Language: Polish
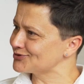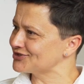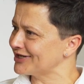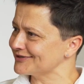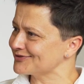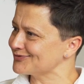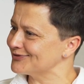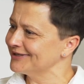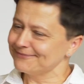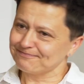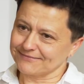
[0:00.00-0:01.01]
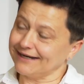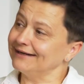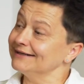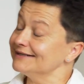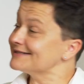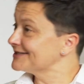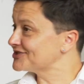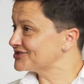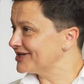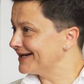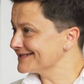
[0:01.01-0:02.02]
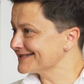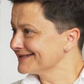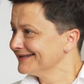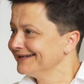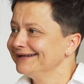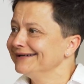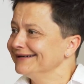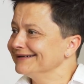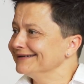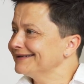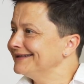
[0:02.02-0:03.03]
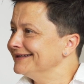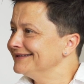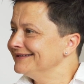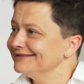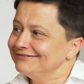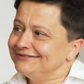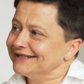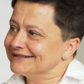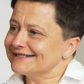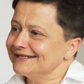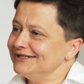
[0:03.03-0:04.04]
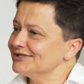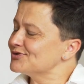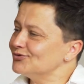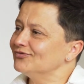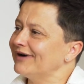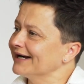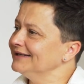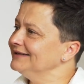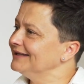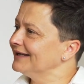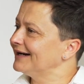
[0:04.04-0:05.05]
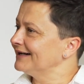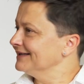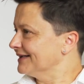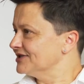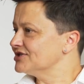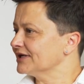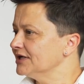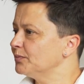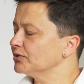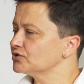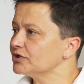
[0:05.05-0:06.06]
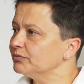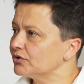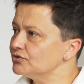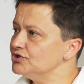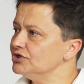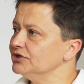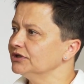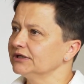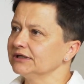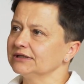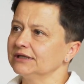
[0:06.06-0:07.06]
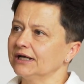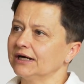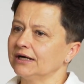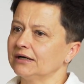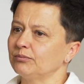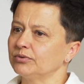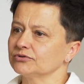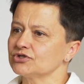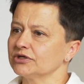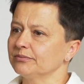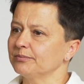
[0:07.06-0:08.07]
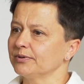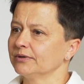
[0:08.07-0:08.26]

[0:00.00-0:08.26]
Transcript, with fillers: czasu. Ale jest też czas, e, kiedy więcej jest uwagi dla jakichś takich potrzeb rodzinnych, dla potrzeb